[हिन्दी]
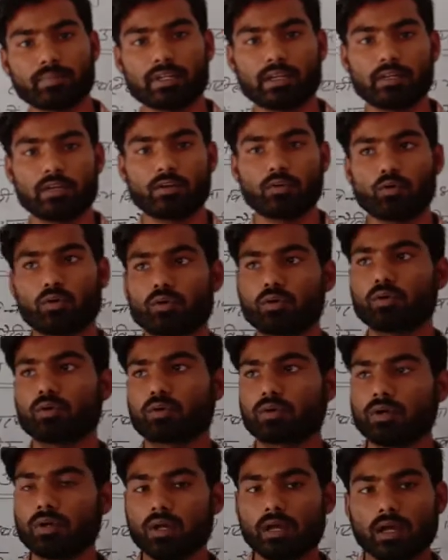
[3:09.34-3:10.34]
के लोगों
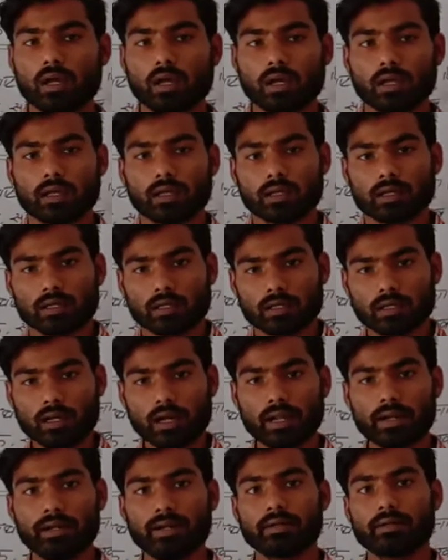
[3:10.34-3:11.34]
का